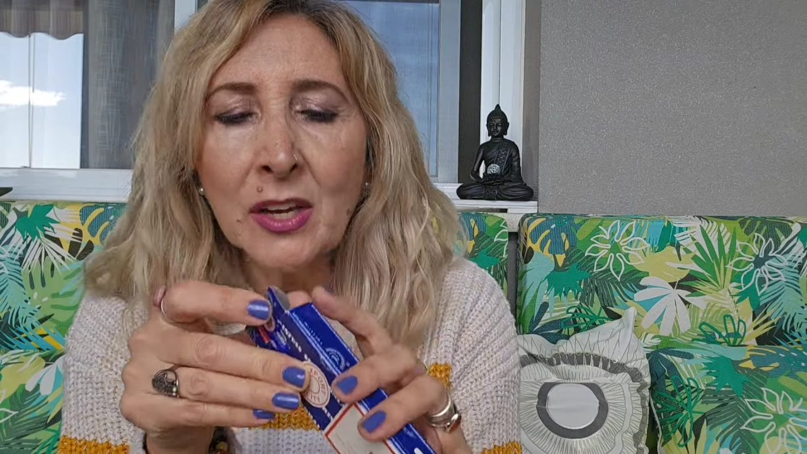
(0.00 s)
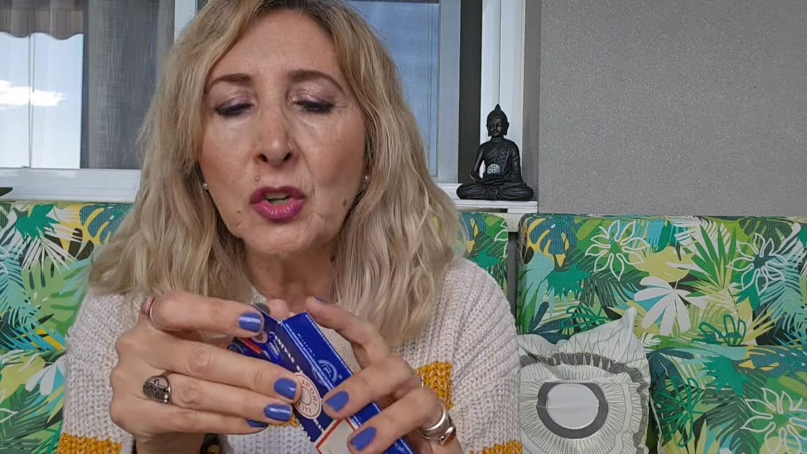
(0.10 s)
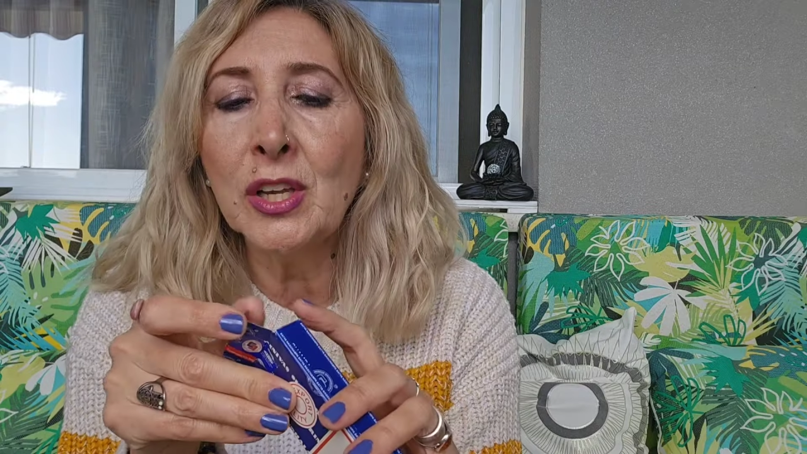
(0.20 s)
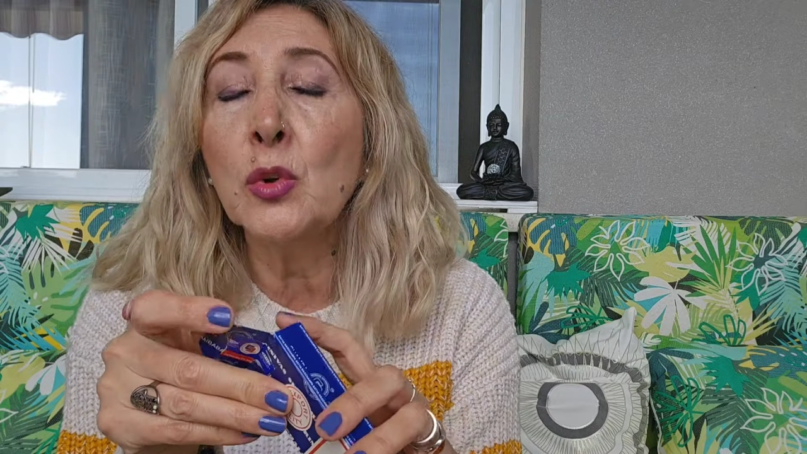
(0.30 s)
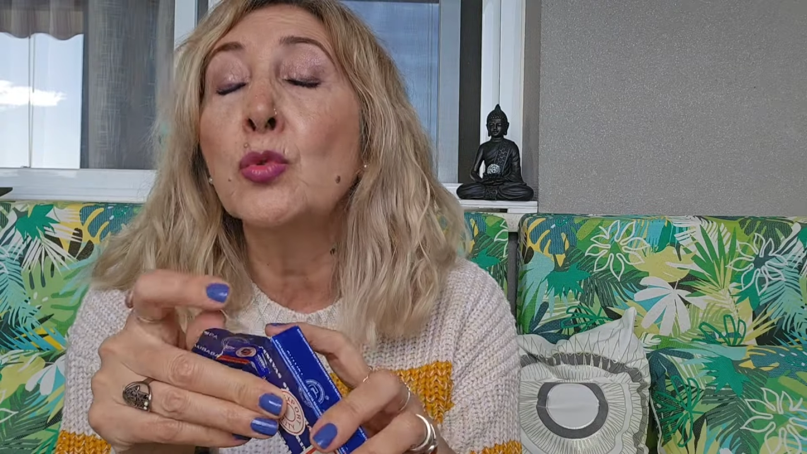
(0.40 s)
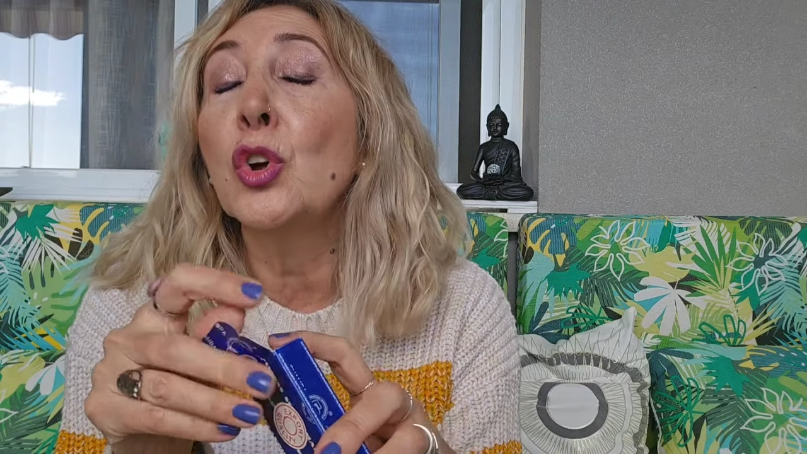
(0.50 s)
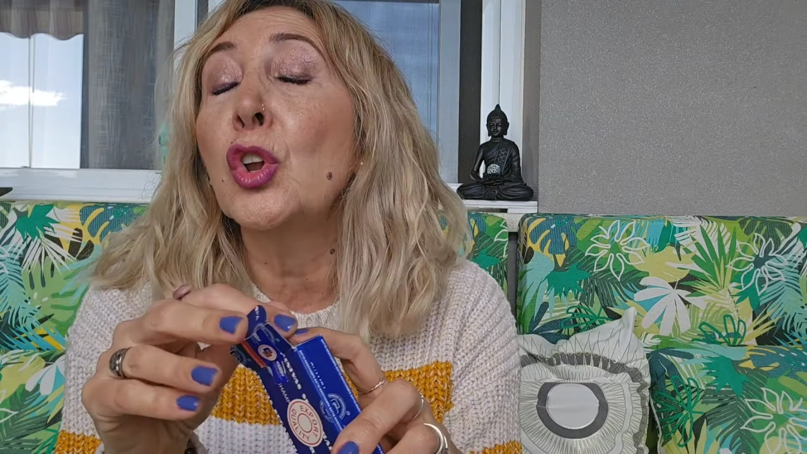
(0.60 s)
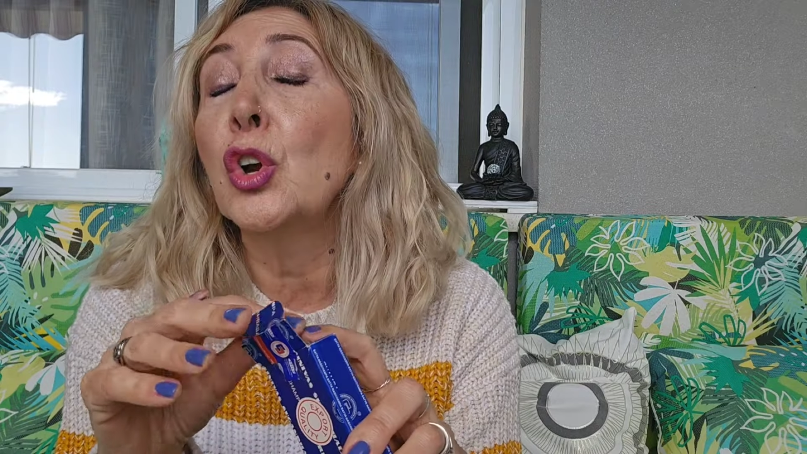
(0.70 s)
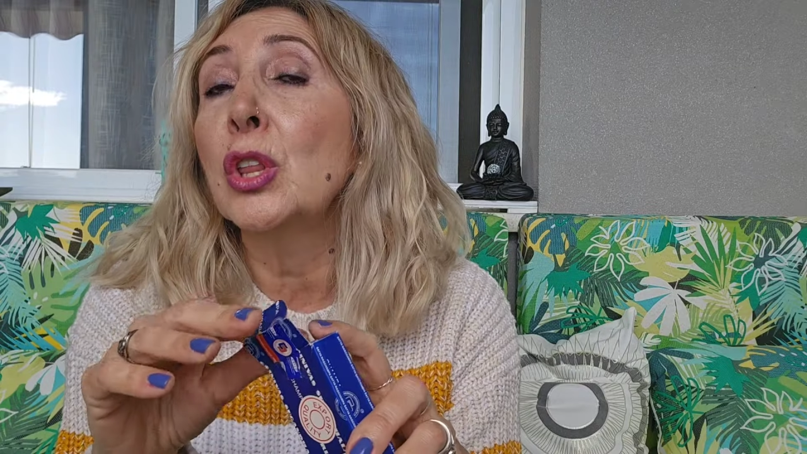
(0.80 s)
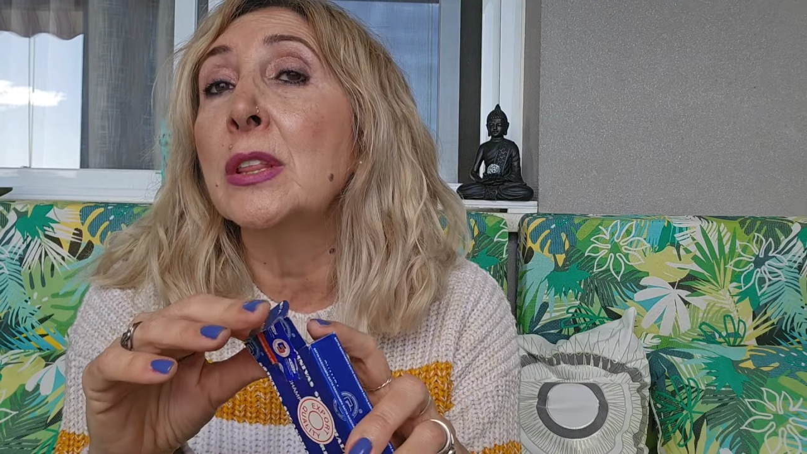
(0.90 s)
no tienen un
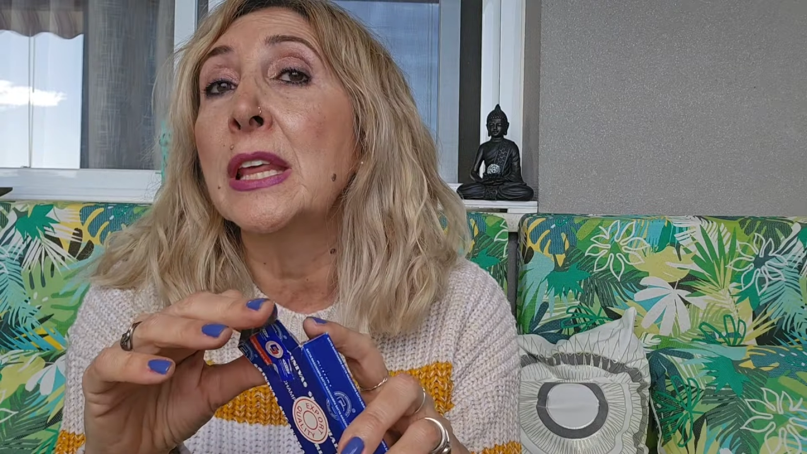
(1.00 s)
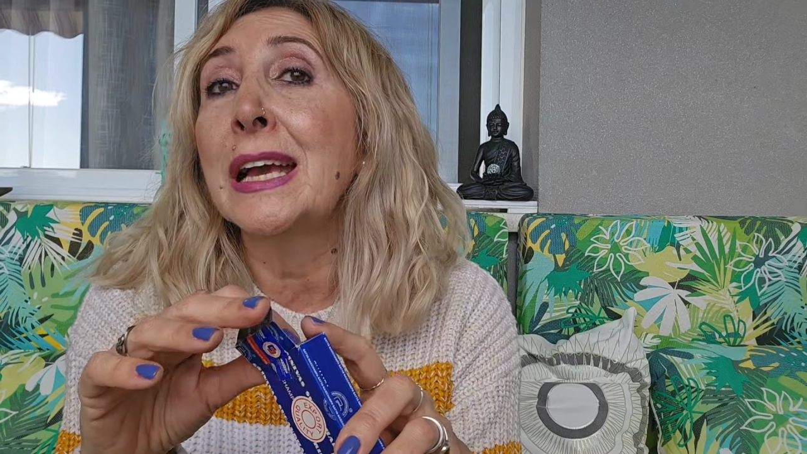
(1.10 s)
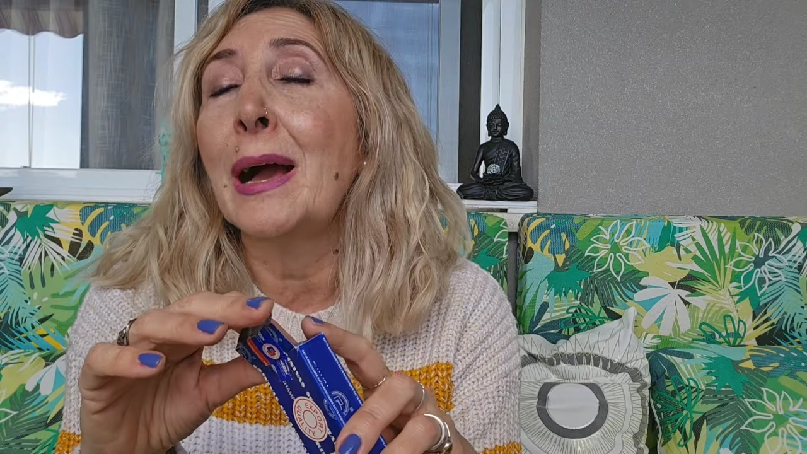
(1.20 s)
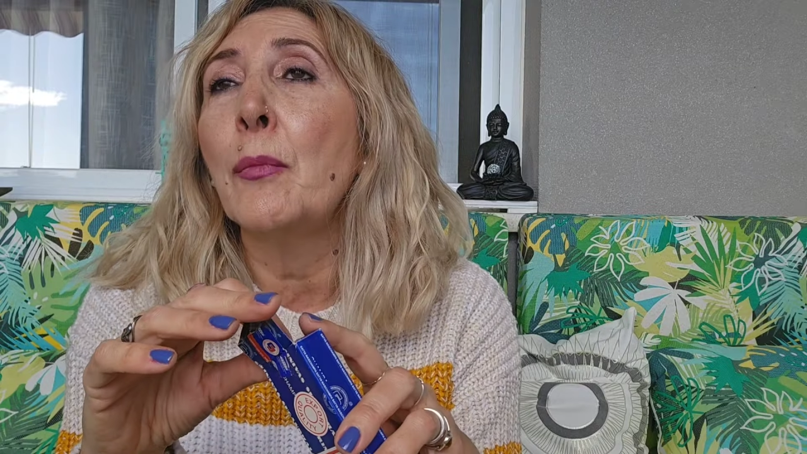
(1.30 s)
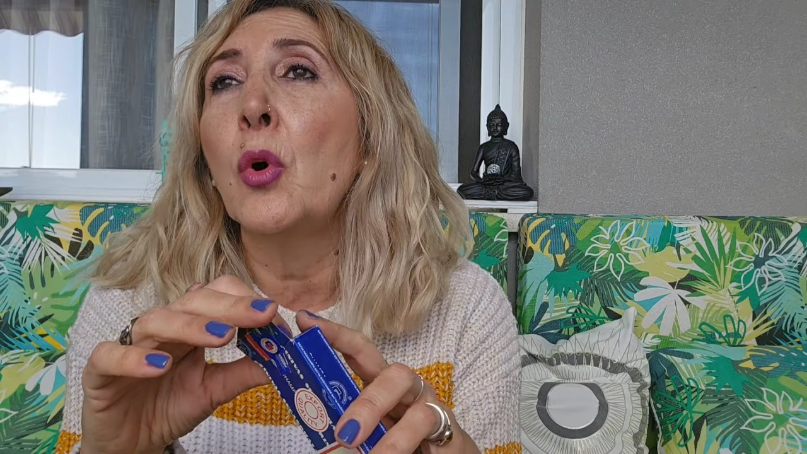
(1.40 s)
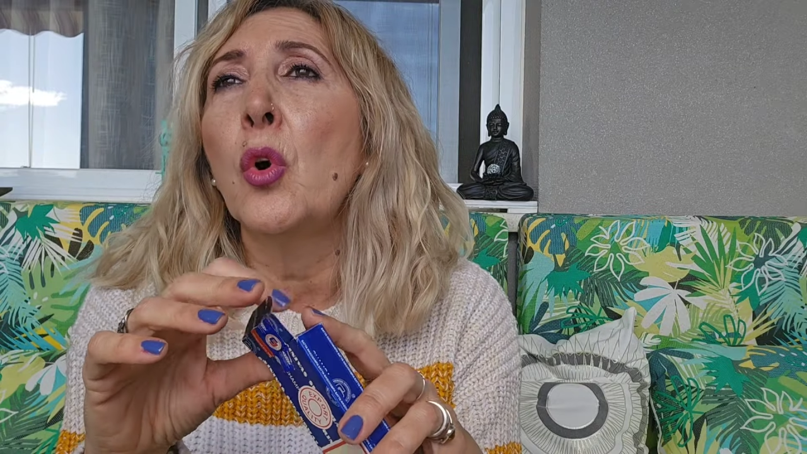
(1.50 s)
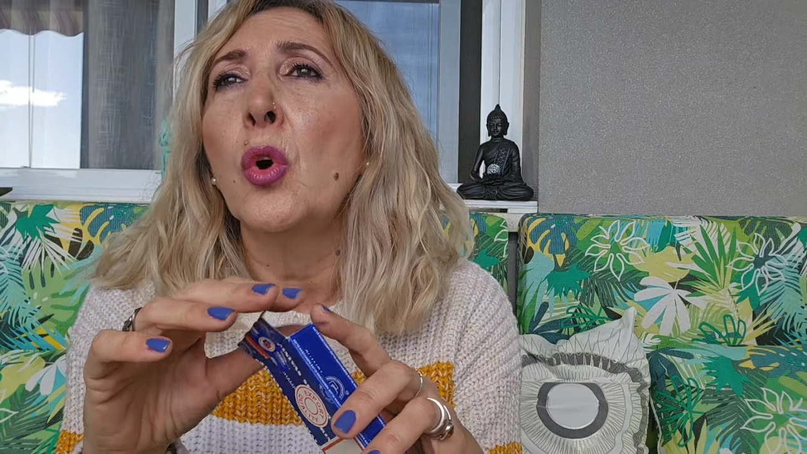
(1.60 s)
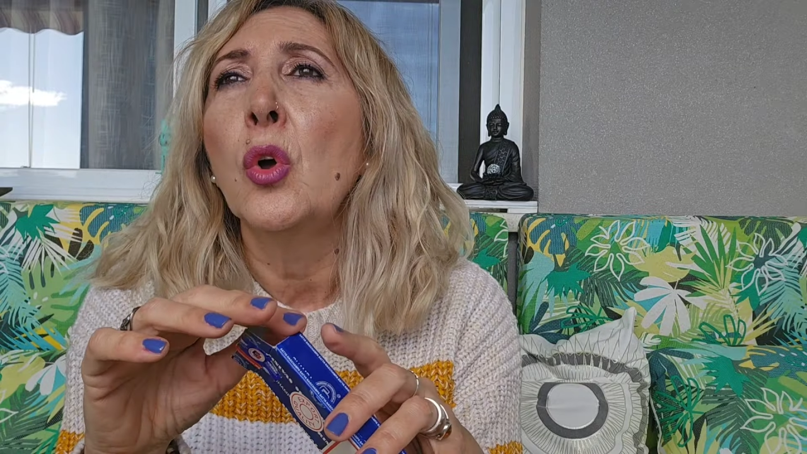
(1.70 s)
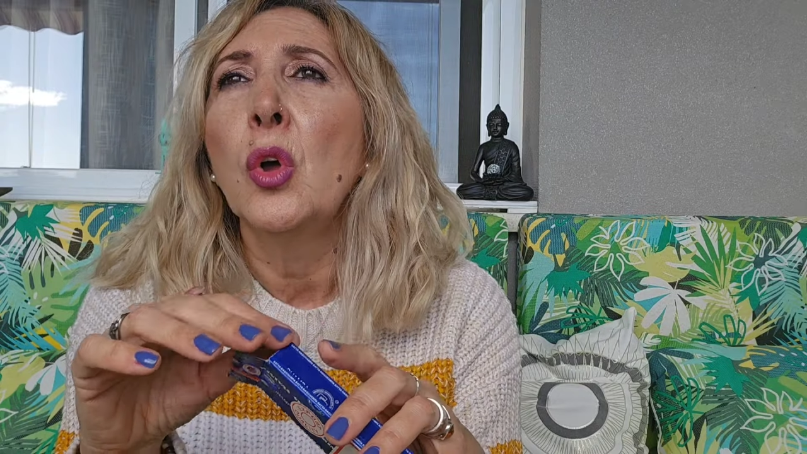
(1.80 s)
olor, digamos,